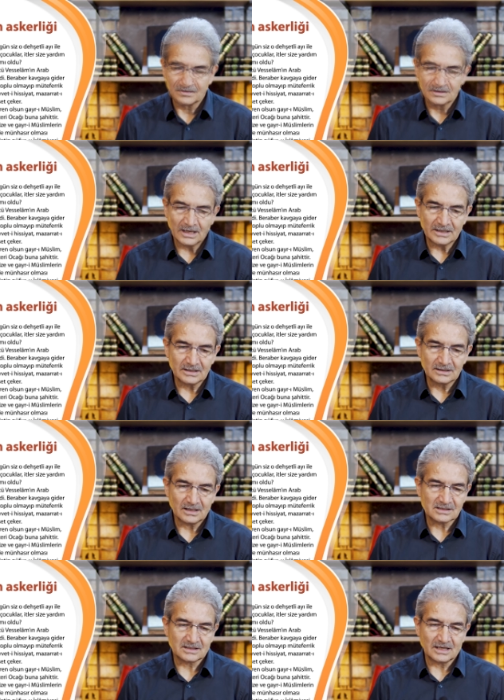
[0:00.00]
Yani
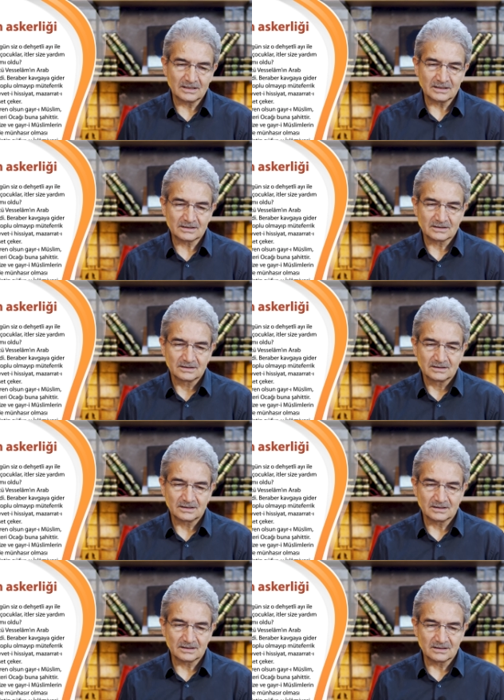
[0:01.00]
askerlik
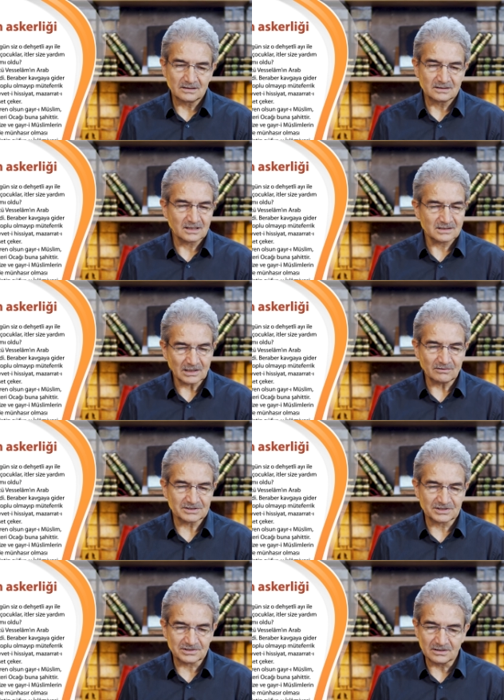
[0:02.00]
e, işte
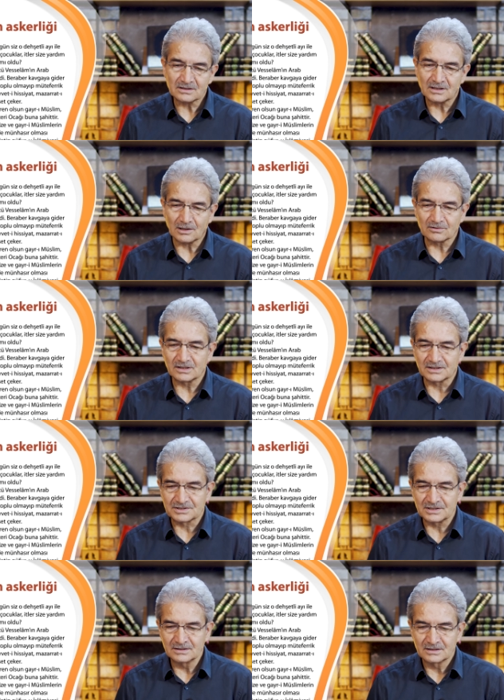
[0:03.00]
savaş için, kavga
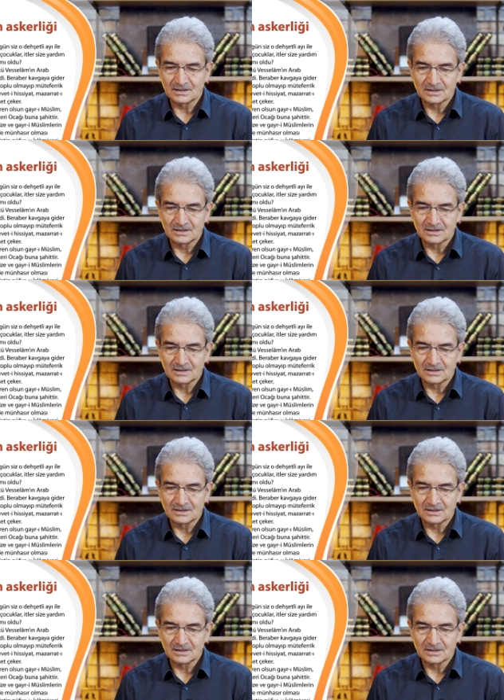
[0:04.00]
için